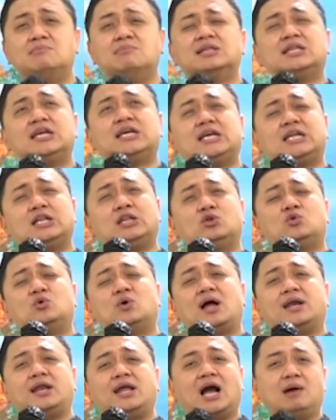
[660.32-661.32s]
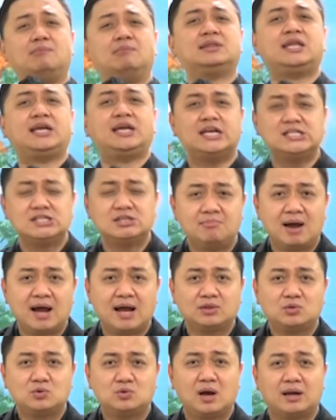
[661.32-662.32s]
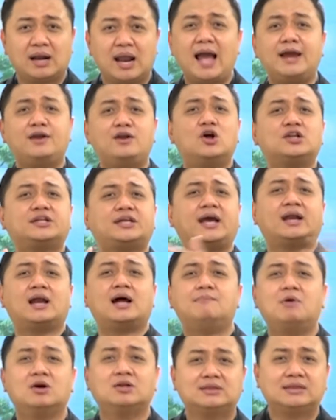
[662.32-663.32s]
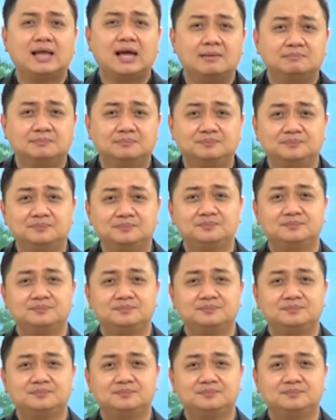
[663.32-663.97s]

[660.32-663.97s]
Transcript: Dia gak mentingin Tuhan. Dia gak mentingin jemaat Tuhan. I don't care about them.